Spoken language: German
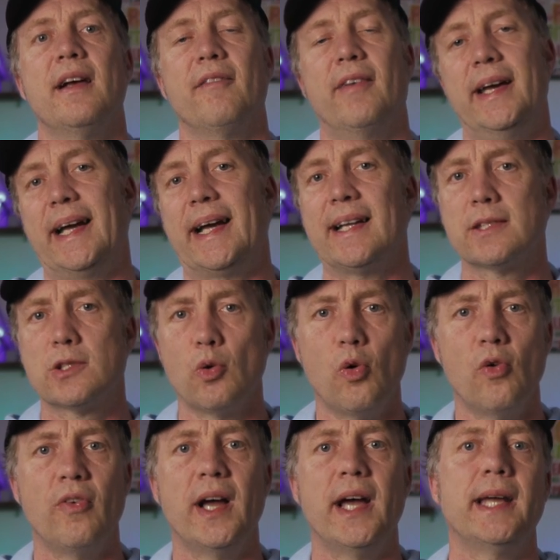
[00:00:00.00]
weil der ganze
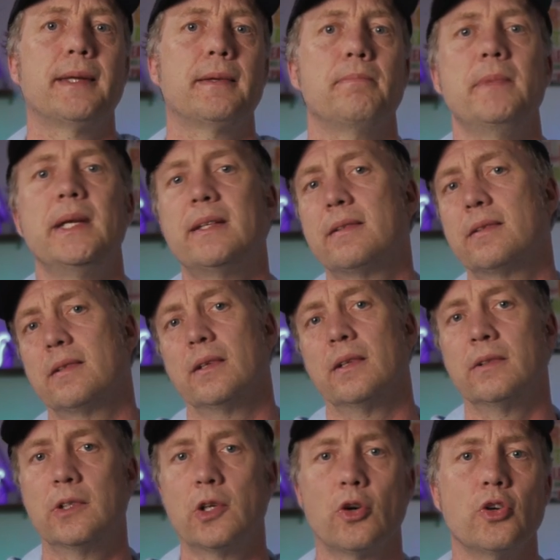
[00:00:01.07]
Overhead mit
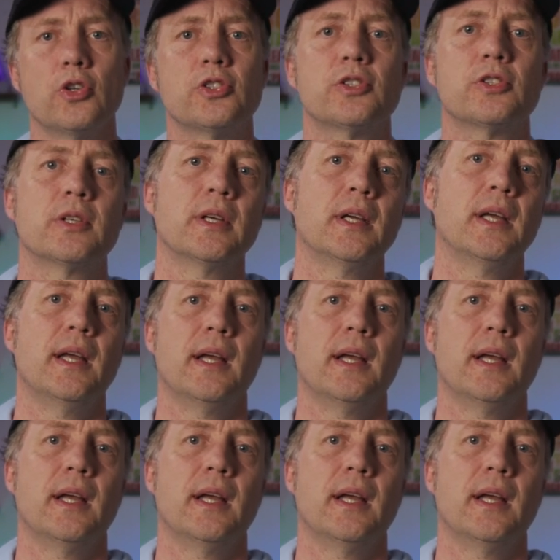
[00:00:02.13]
Gerüst,